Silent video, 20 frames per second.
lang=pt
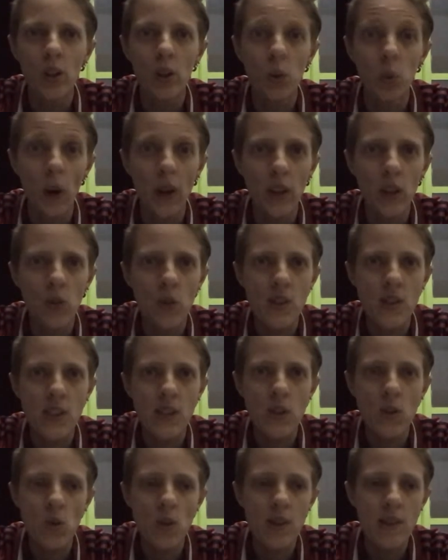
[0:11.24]
do
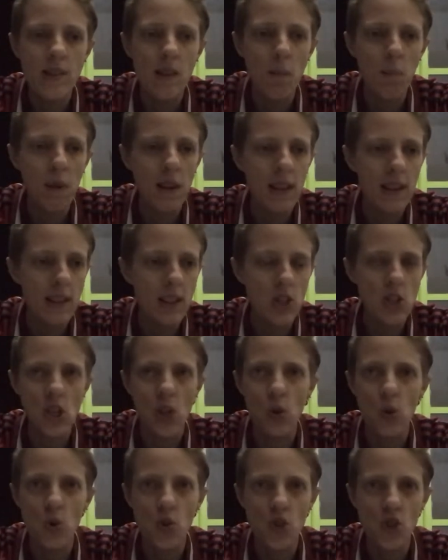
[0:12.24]
R2D2 da Planeta de
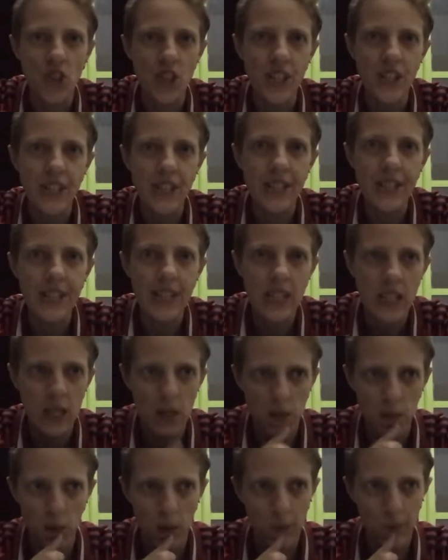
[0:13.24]
Agostini.
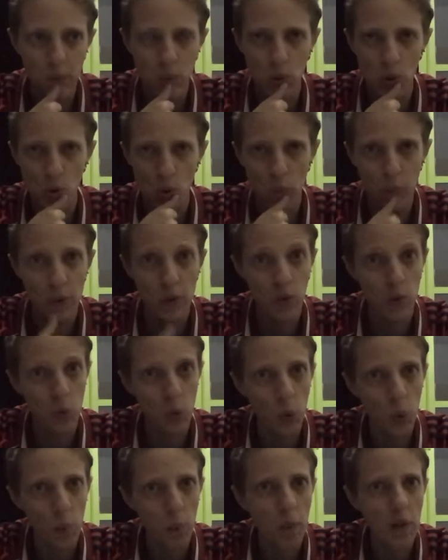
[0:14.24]
O pessoal
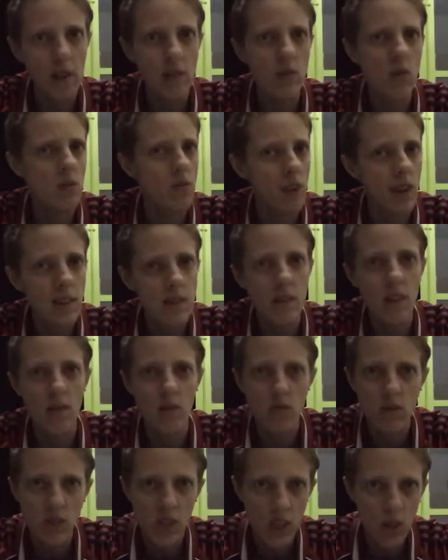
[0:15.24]
perguntou o preço, vai sair
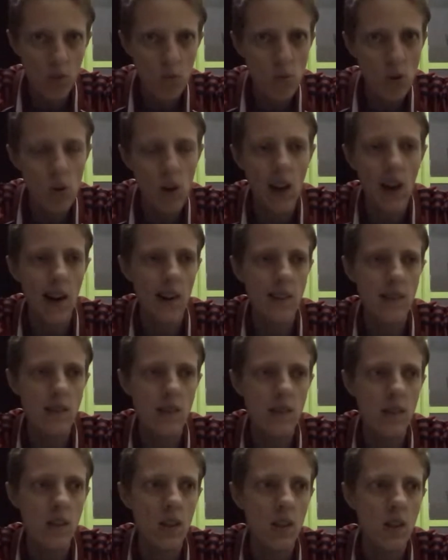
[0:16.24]
uns 5 mil
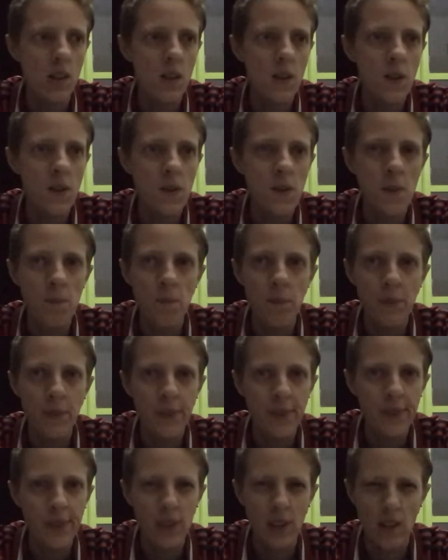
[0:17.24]
reais.
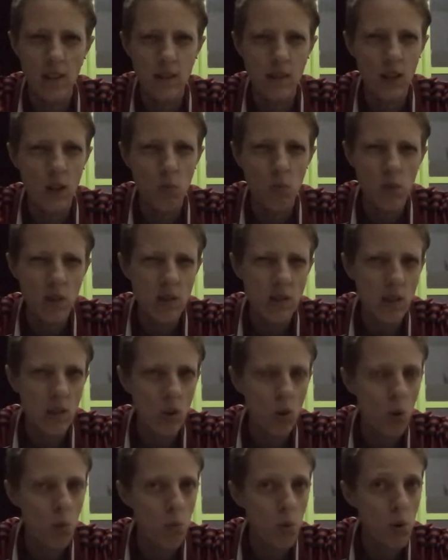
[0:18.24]
Dá
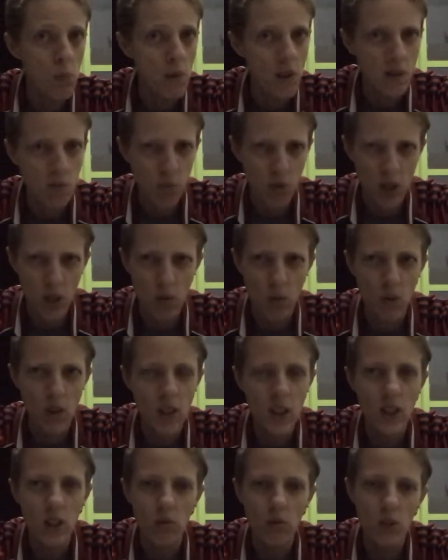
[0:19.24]
105 por mês por
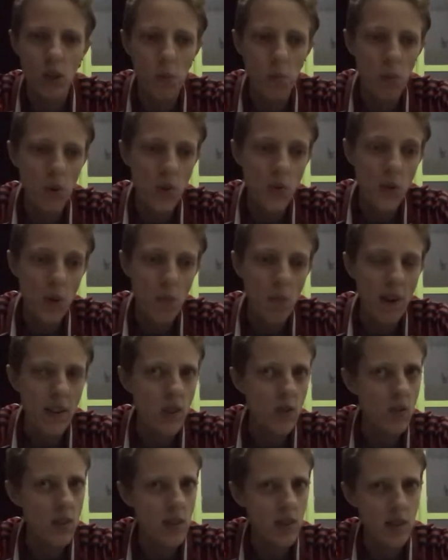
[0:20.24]
enquanto, depois vem
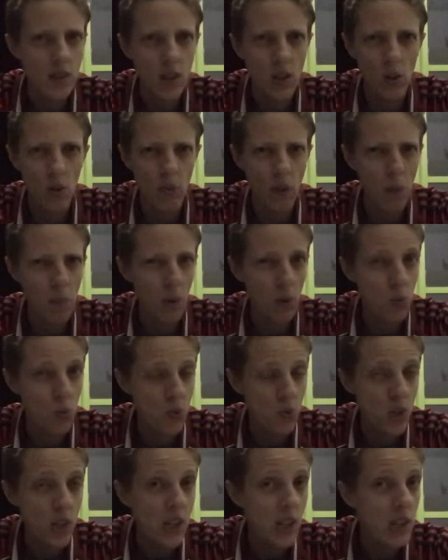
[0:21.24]
mais fascículo, vai para
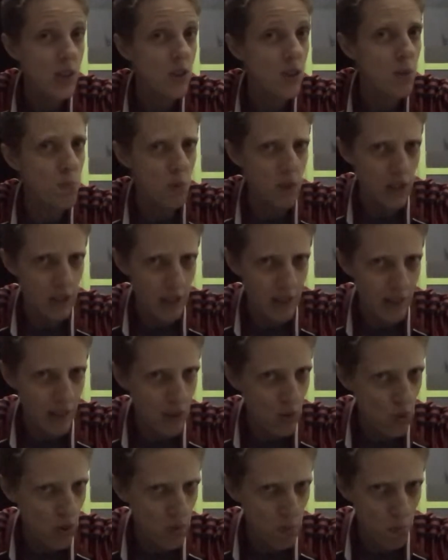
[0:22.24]
200, depois
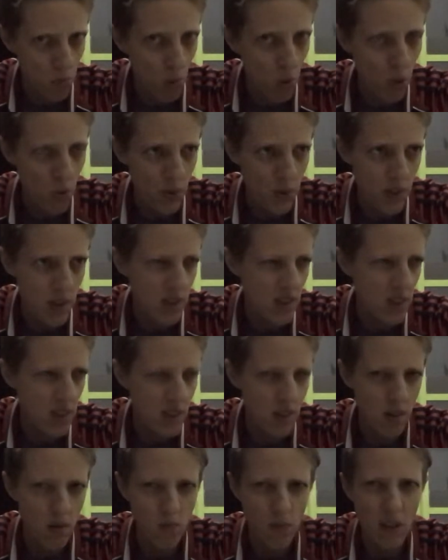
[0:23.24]
300 e pouco,
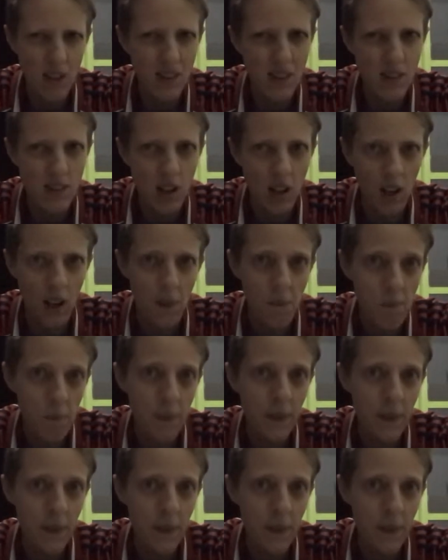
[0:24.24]
350, sei lá.